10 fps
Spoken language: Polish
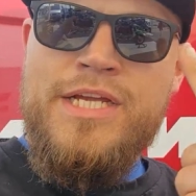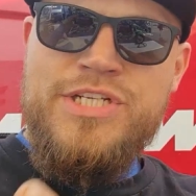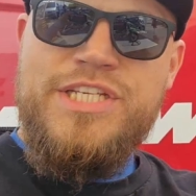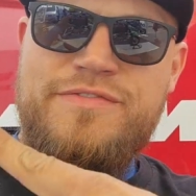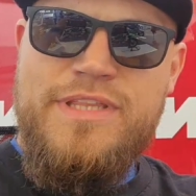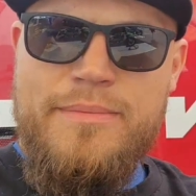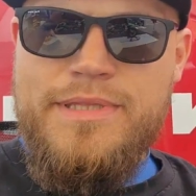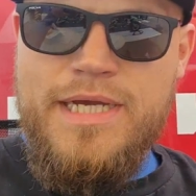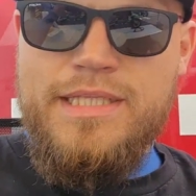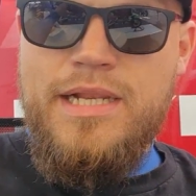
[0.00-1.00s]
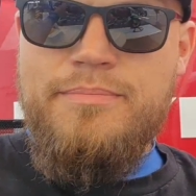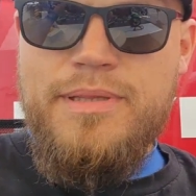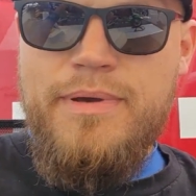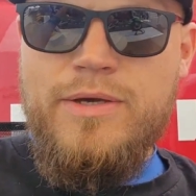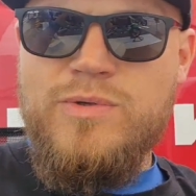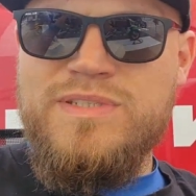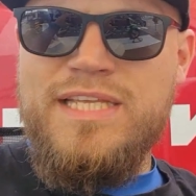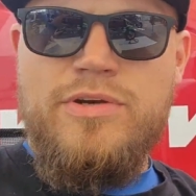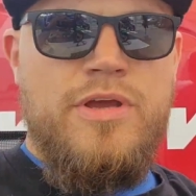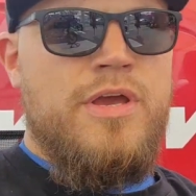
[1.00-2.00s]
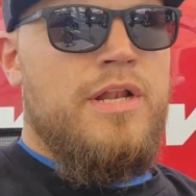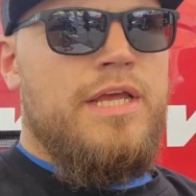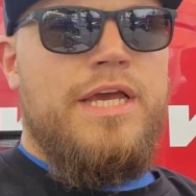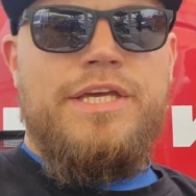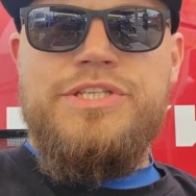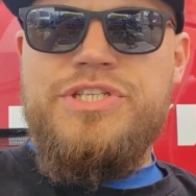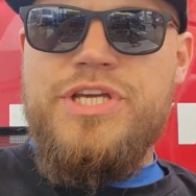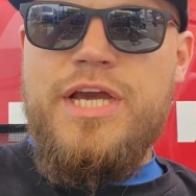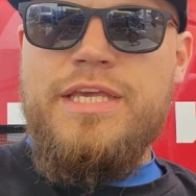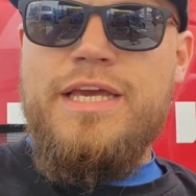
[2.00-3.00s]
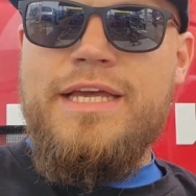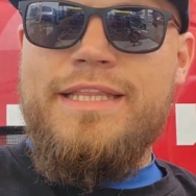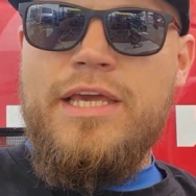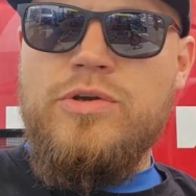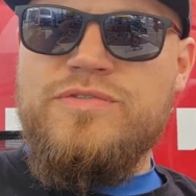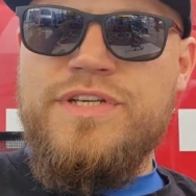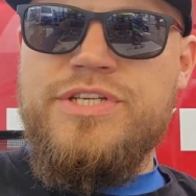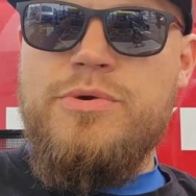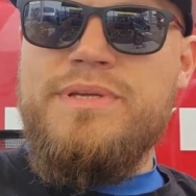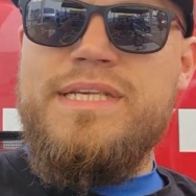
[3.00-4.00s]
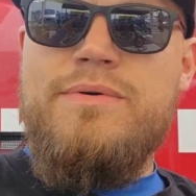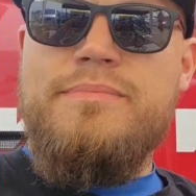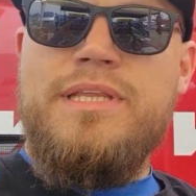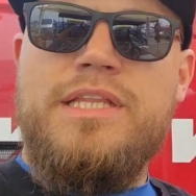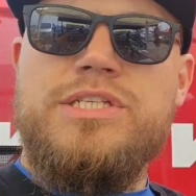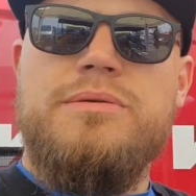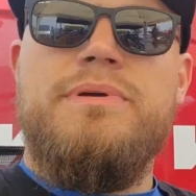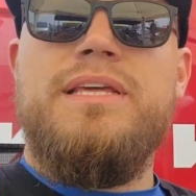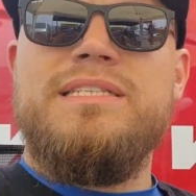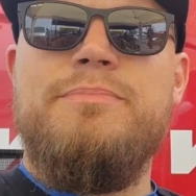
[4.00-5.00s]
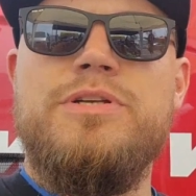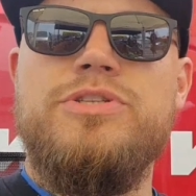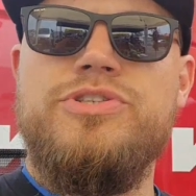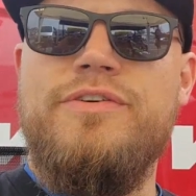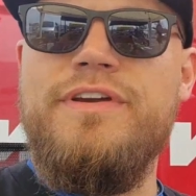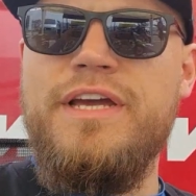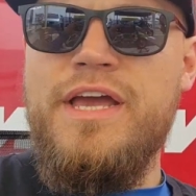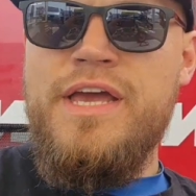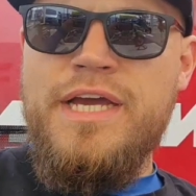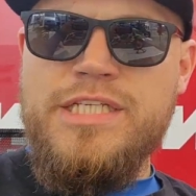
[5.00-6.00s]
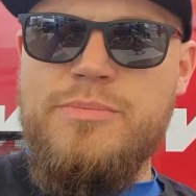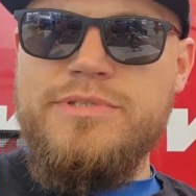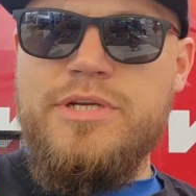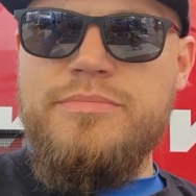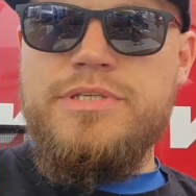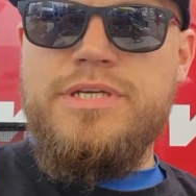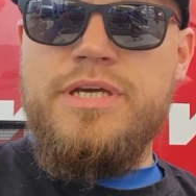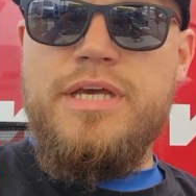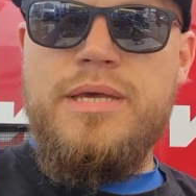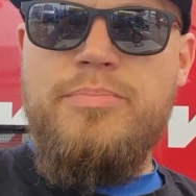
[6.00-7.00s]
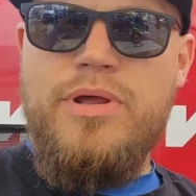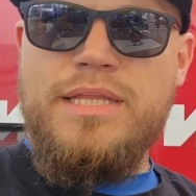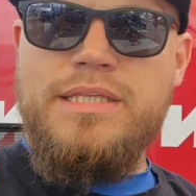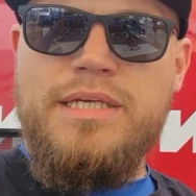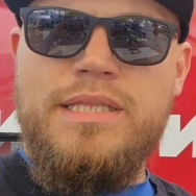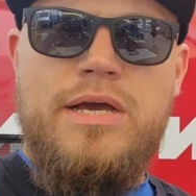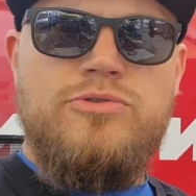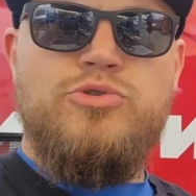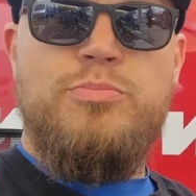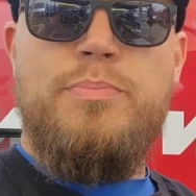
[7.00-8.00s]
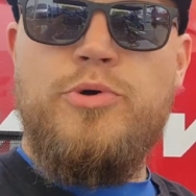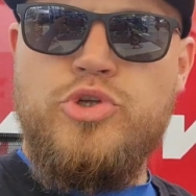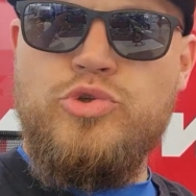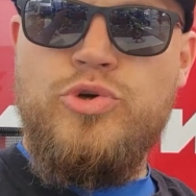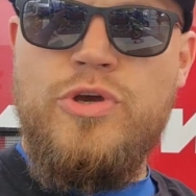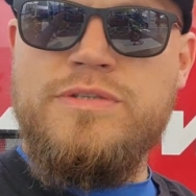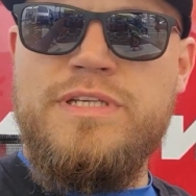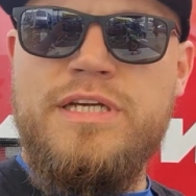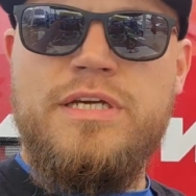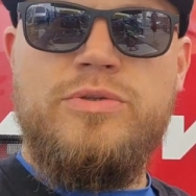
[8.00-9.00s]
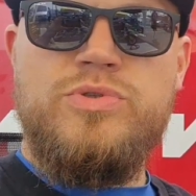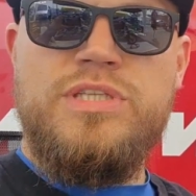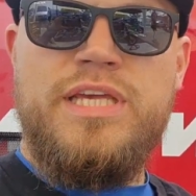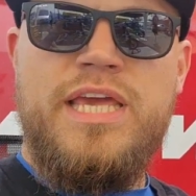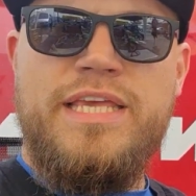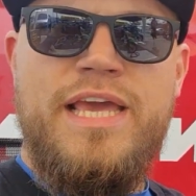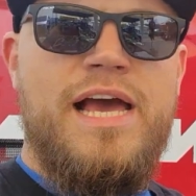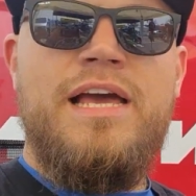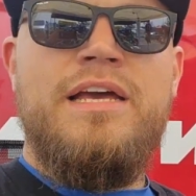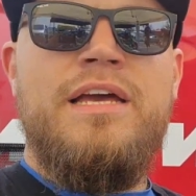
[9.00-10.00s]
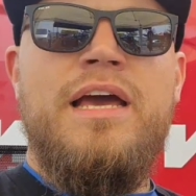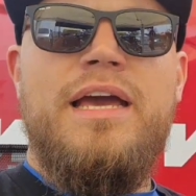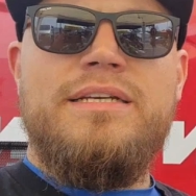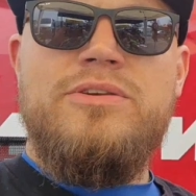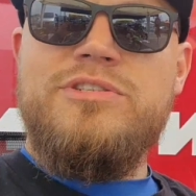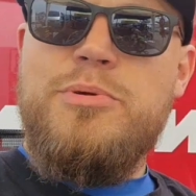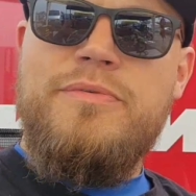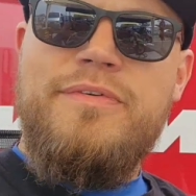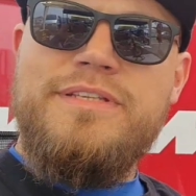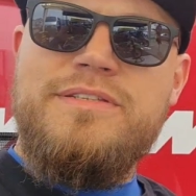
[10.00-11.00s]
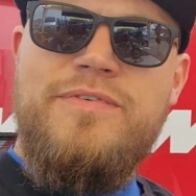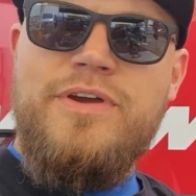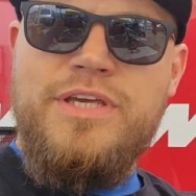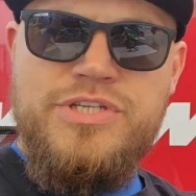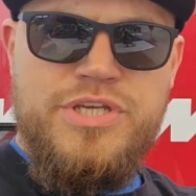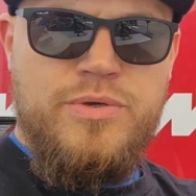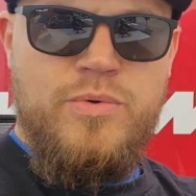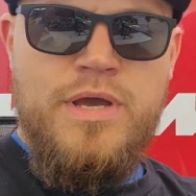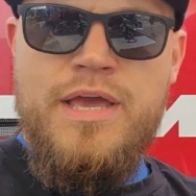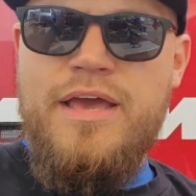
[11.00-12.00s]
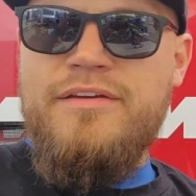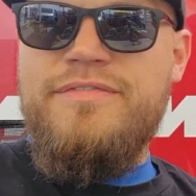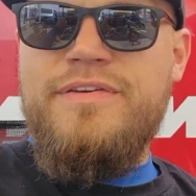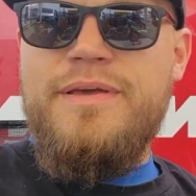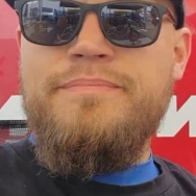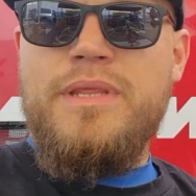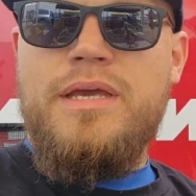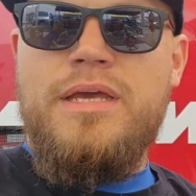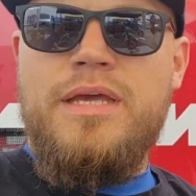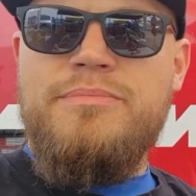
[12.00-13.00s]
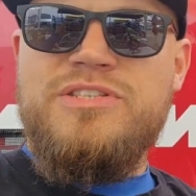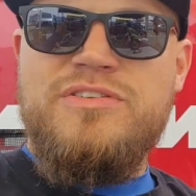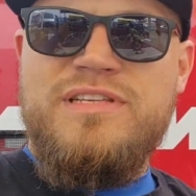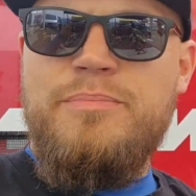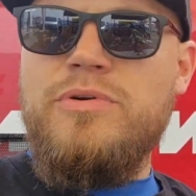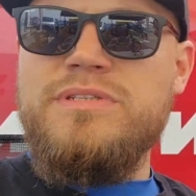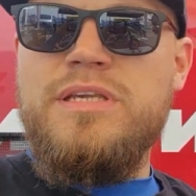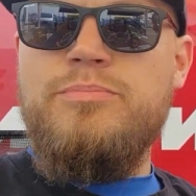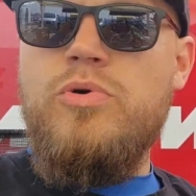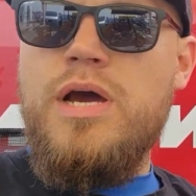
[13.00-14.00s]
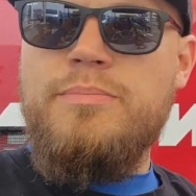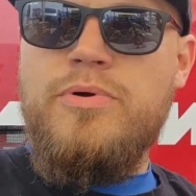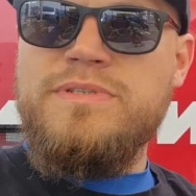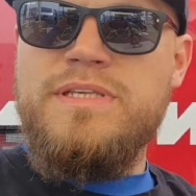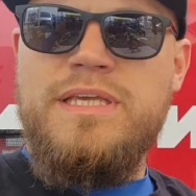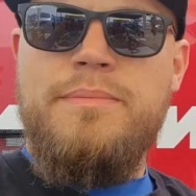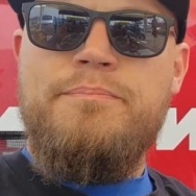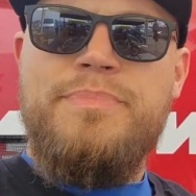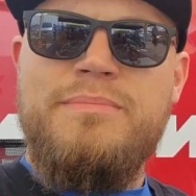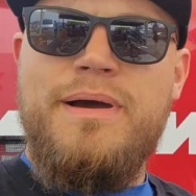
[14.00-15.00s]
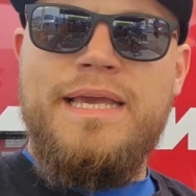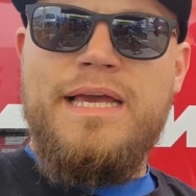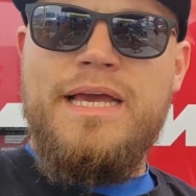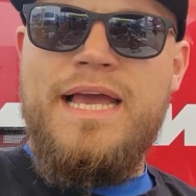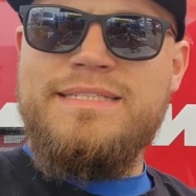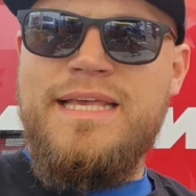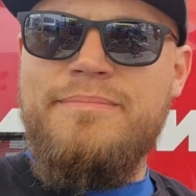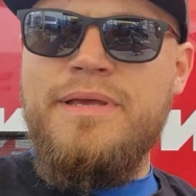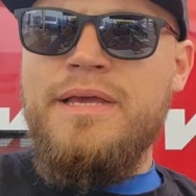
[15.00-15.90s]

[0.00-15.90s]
Cześć, witamy na kanale Pitbike Husator. E, dzisiaj, tak jak już wcześniej obiecałem na naszych mediach społecznościowych, chciałbym zrobić e, poradnik dla osób początkujących, którzy tak jak ja e, chcą spróbować swoich sił w Mistrzostwa Polski, Puchar Polski Pitbike SM.